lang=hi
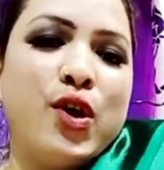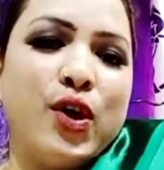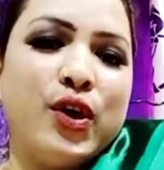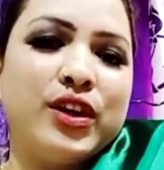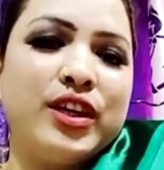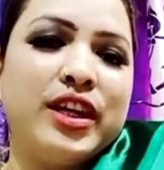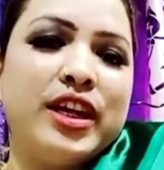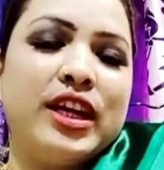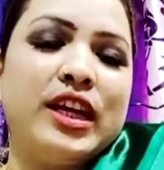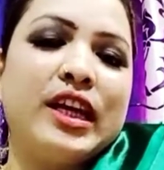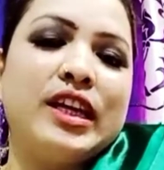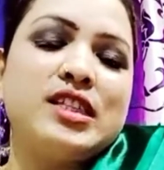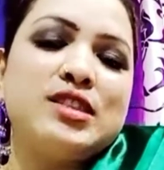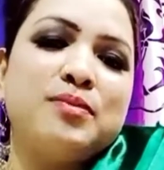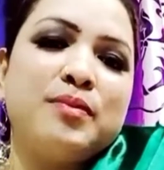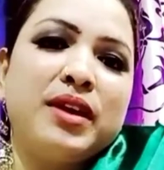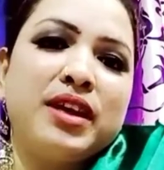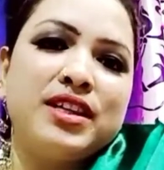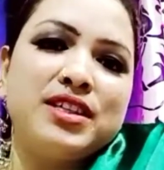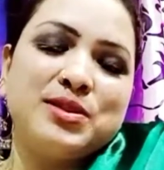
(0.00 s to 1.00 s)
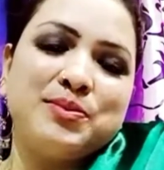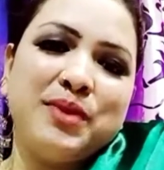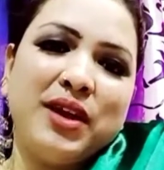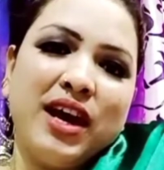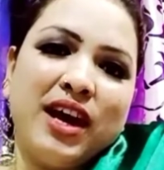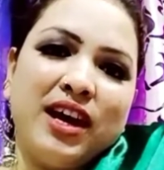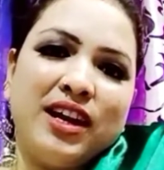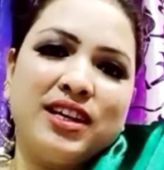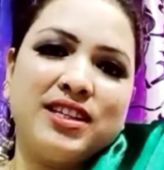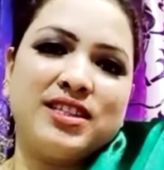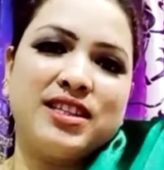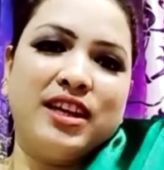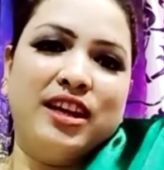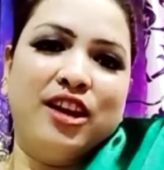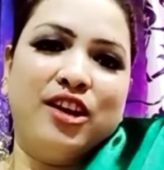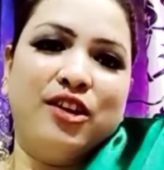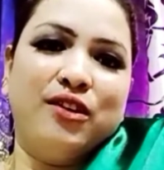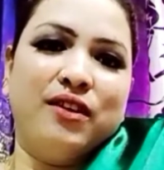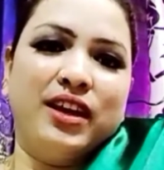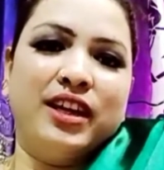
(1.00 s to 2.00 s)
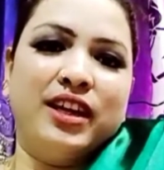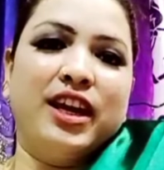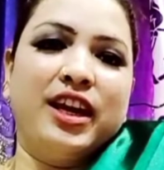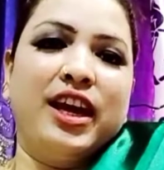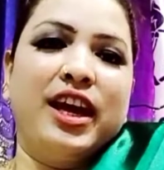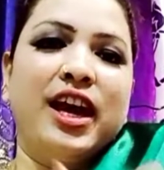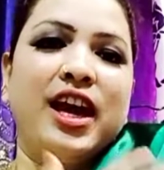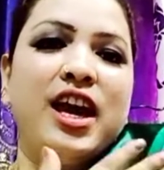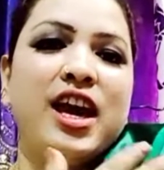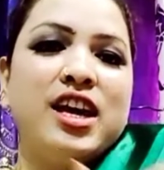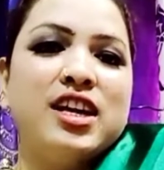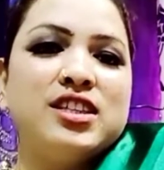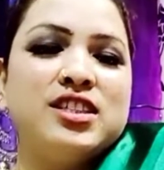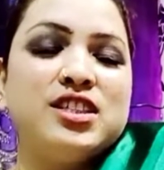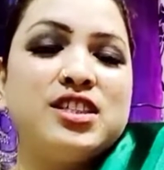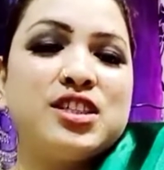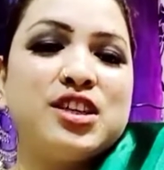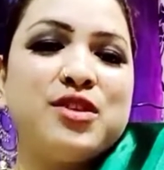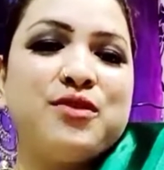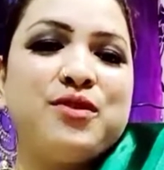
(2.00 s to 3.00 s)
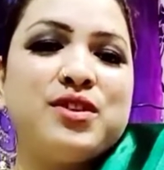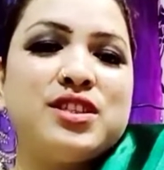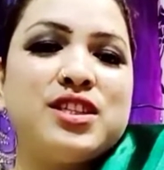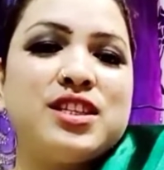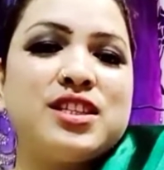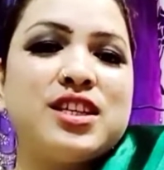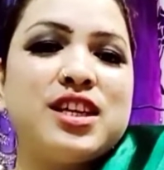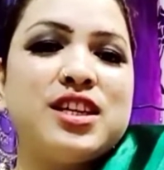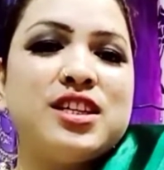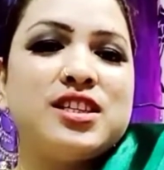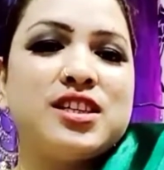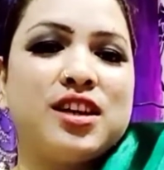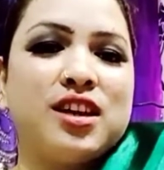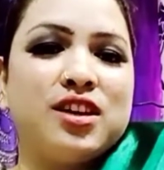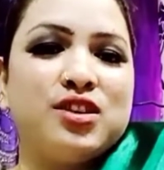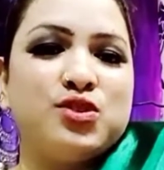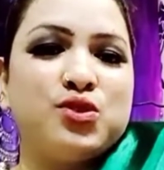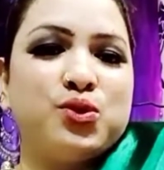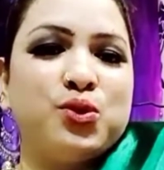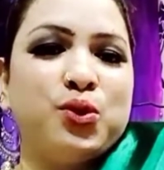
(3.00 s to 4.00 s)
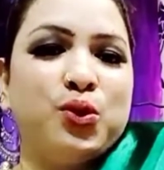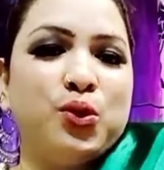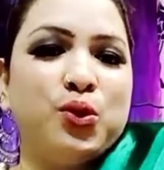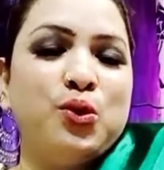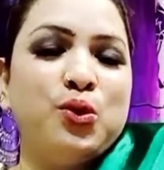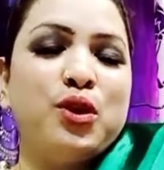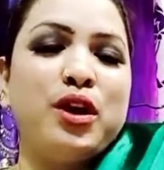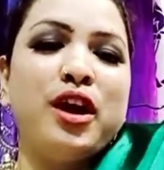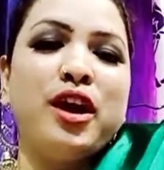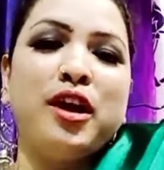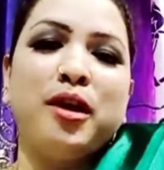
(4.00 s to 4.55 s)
और ये लेस मैंने इसमें अलग से लगवाई है जिसकी वजह से इसका जो लुक